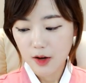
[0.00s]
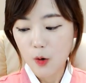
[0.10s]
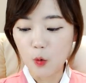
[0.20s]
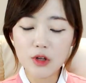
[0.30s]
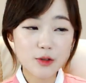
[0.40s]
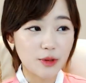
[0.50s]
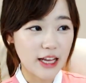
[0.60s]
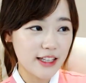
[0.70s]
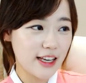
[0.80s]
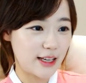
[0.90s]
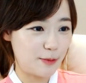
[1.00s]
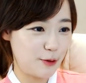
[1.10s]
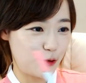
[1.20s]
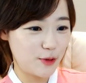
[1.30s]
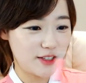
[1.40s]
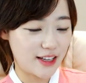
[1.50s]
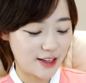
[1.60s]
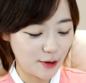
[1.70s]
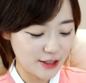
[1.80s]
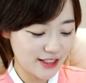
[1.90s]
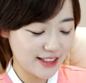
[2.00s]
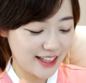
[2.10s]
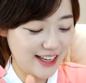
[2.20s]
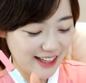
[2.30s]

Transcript: 오늘은 좀 딴 얘기, 주변 얘기, 영친한 얘기.